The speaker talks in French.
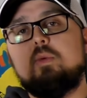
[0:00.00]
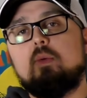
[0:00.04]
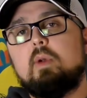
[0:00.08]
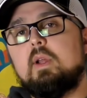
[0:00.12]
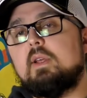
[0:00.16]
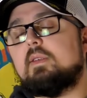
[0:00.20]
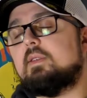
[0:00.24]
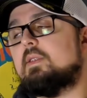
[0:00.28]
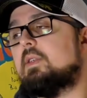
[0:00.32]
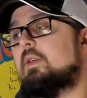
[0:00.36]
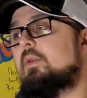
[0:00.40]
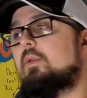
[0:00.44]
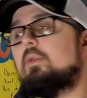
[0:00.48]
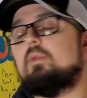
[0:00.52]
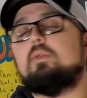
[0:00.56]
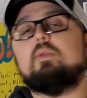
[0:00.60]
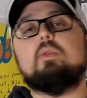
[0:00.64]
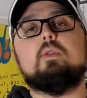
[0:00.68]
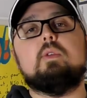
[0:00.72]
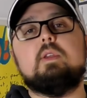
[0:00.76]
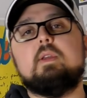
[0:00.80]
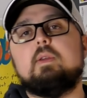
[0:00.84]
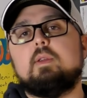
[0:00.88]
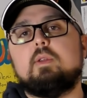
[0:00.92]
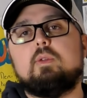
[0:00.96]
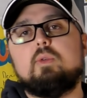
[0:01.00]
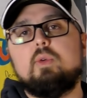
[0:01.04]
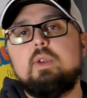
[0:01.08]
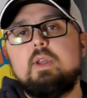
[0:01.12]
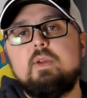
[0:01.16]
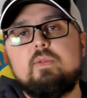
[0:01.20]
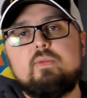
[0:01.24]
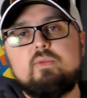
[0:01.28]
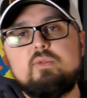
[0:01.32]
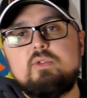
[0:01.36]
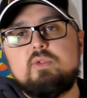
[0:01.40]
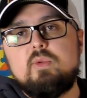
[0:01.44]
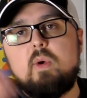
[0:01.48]
Là, c'est euh, donnez,
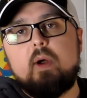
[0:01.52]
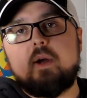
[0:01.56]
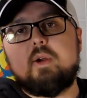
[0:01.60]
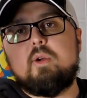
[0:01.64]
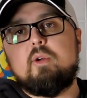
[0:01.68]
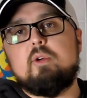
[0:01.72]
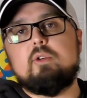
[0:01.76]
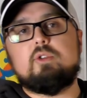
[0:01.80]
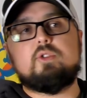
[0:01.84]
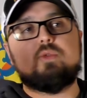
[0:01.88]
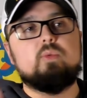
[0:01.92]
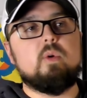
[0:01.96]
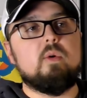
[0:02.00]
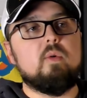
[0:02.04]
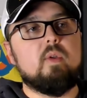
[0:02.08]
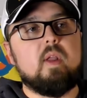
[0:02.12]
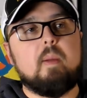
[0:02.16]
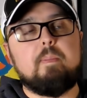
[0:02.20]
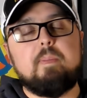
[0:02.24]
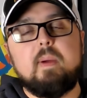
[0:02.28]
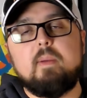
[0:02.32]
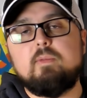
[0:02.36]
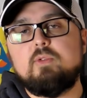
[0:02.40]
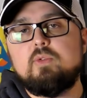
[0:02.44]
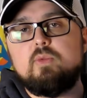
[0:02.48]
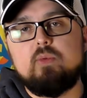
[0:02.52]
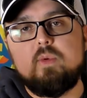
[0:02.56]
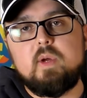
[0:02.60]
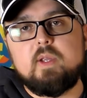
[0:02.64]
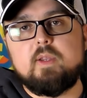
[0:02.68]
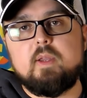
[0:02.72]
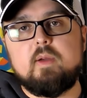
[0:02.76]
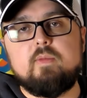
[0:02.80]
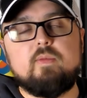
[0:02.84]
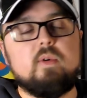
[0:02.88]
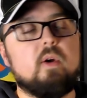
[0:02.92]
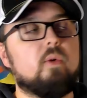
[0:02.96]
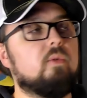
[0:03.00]
vous en à cœur joie. On n'a pas besoin
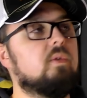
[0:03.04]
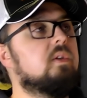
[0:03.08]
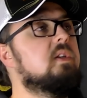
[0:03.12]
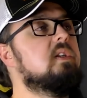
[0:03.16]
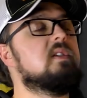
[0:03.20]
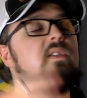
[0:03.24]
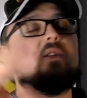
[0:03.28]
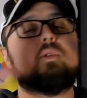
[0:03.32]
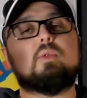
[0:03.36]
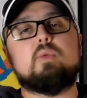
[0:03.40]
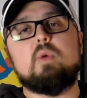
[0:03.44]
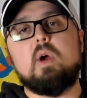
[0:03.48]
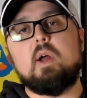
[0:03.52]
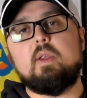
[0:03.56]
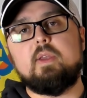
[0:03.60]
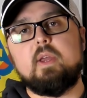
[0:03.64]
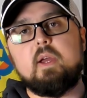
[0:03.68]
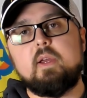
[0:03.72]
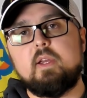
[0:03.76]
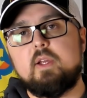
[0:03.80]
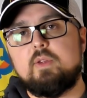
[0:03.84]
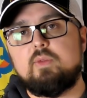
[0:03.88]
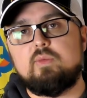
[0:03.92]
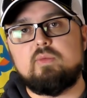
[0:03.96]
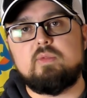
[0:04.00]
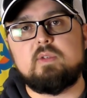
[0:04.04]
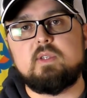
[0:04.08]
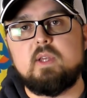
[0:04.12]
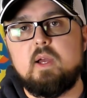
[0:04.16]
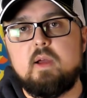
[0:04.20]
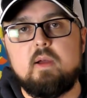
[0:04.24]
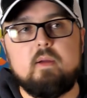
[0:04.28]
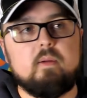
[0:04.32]
d'avoir une histoire derrière tout ça.